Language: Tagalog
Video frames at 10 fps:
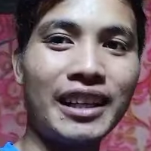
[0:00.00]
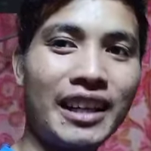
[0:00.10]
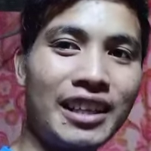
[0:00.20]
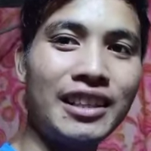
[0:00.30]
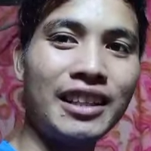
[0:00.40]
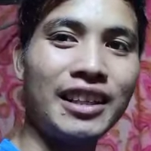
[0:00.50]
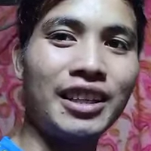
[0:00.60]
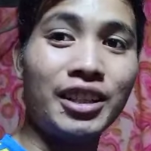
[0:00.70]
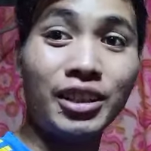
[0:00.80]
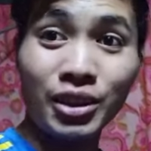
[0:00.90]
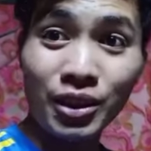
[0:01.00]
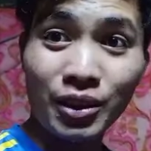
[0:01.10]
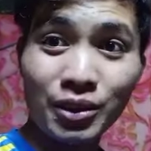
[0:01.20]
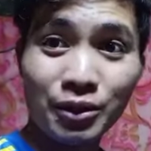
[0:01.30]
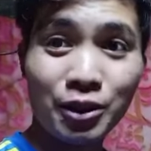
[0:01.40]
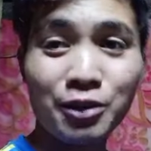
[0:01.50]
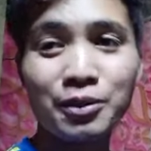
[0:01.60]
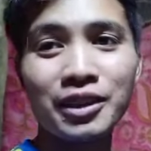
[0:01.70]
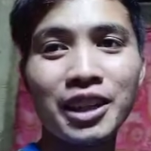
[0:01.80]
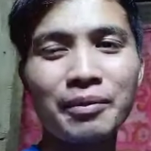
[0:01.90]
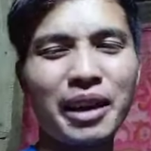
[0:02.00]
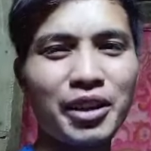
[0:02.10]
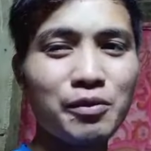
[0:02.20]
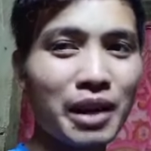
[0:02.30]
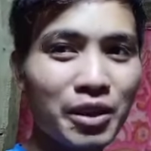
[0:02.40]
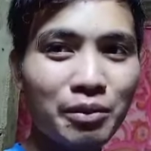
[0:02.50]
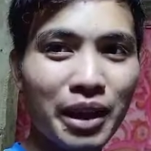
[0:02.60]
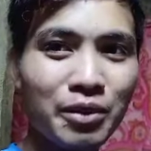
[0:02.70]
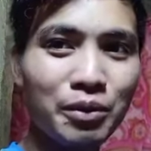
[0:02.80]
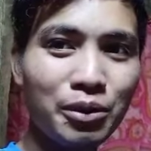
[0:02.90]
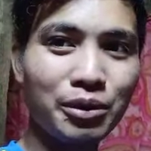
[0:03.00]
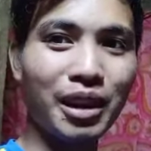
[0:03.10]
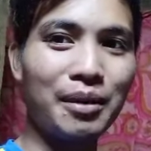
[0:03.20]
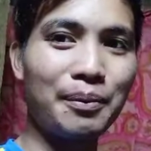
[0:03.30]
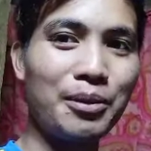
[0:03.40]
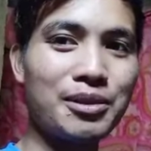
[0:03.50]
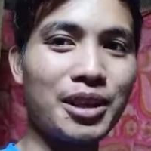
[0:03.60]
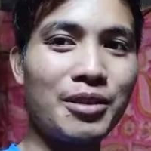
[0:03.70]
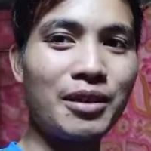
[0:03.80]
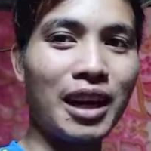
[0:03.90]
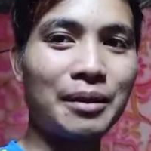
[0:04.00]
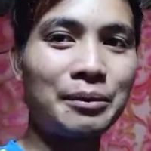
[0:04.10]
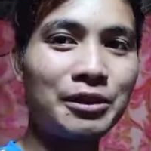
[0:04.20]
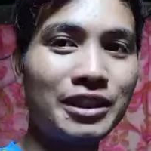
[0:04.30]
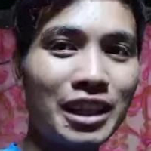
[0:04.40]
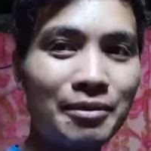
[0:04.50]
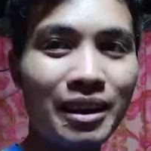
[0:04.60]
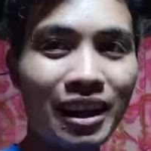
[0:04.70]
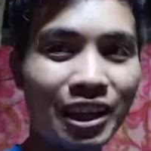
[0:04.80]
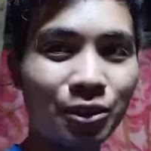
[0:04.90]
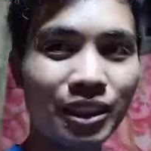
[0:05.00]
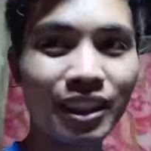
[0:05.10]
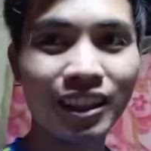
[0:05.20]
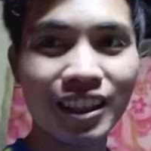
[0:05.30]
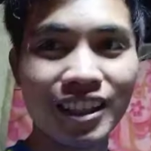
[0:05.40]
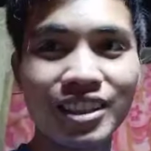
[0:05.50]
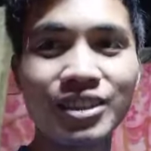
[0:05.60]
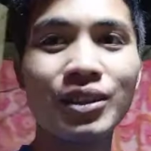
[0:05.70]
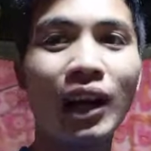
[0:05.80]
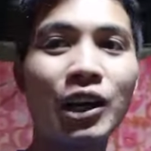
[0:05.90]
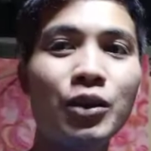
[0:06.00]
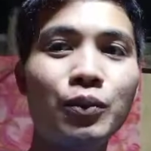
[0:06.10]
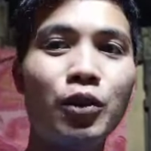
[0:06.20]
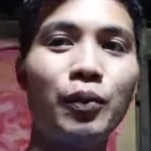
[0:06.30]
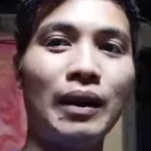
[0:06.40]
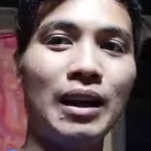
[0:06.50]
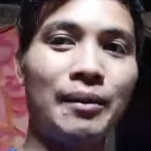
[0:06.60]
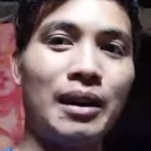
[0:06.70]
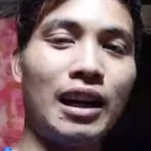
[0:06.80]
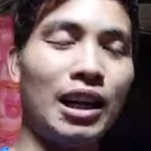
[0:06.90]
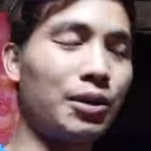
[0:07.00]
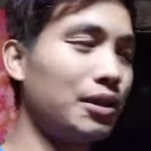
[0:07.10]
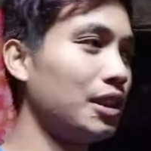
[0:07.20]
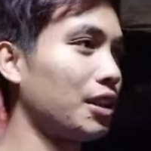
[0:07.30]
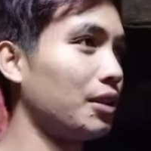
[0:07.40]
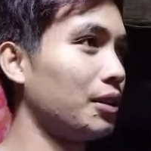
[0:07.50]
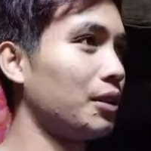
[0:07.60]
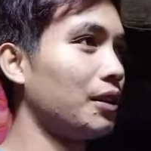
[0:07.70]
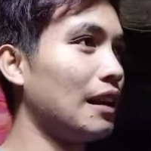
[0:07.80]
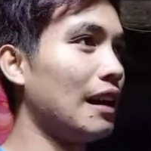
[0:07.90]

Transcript: Ayan, no? Good morning, maayong maayong baayong buntag po sa inyong lahat po dyan mga karoder. So ngayon po pala mga karoder, no?